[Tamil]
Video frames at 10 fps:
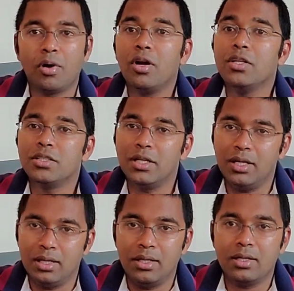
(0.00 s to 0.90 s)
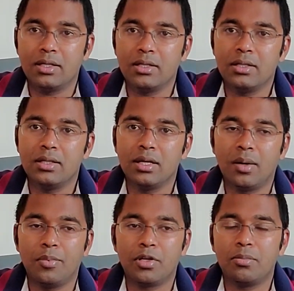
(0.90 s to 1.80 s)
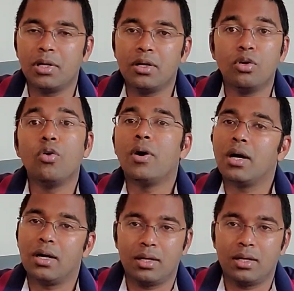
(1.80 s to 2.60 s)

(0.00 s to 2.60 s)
பாண்டிச்சேரியில் இருக்குது அப்புறமா கோவா